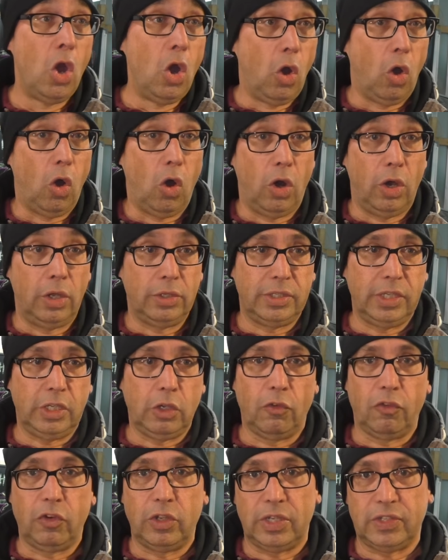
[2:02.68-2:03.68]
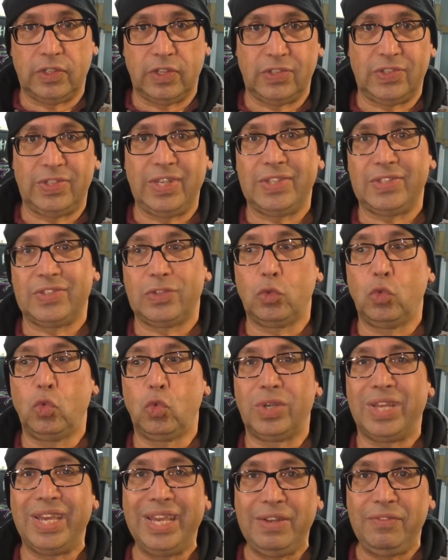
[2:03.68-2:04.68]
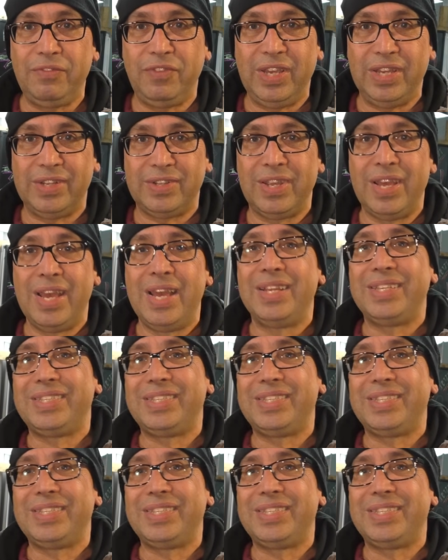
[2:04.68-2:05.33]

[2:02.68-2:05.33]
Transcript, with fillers: und ich hoffe, dass das jetzt gut gehen wird.